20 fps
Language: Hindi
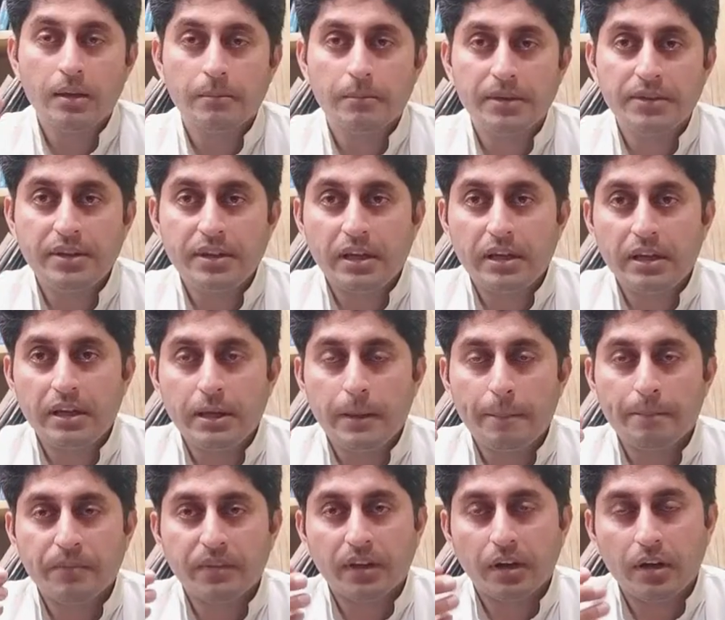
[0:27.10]
बेसिकली
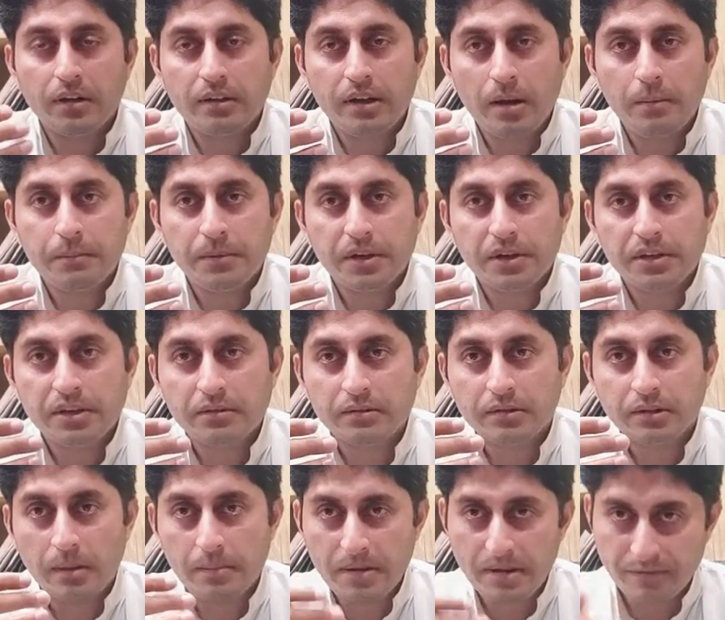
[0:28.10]
कंटेम्प्ट पटिशन
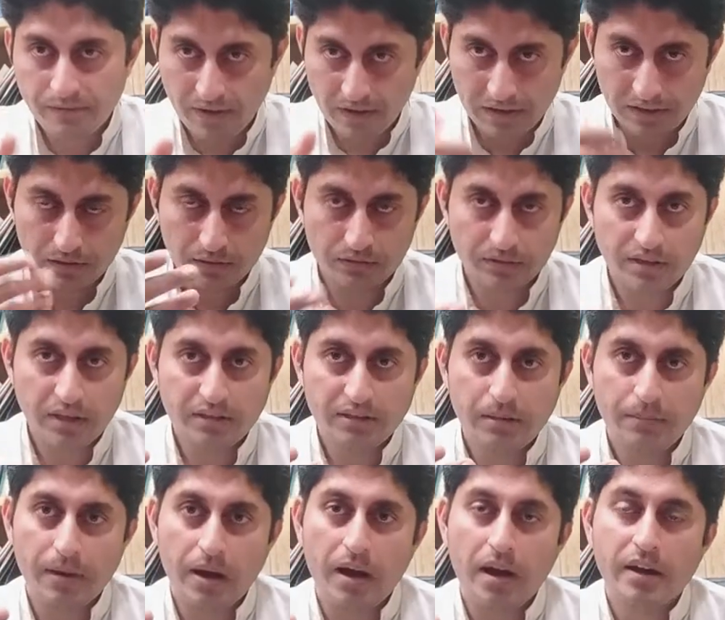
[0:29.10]
तभी फाइल की होती है
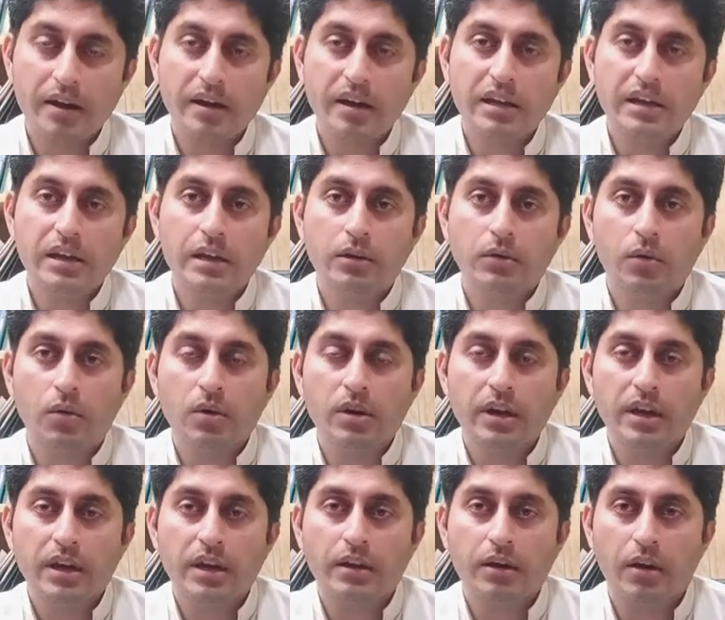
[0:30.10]
जब ऑलरेडी एक
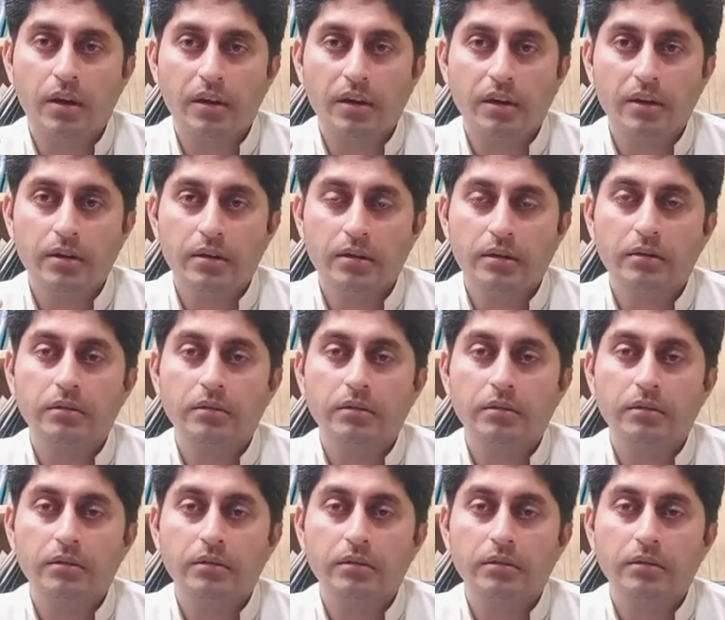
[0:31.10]
कोर्ट ने एक ऑर्डर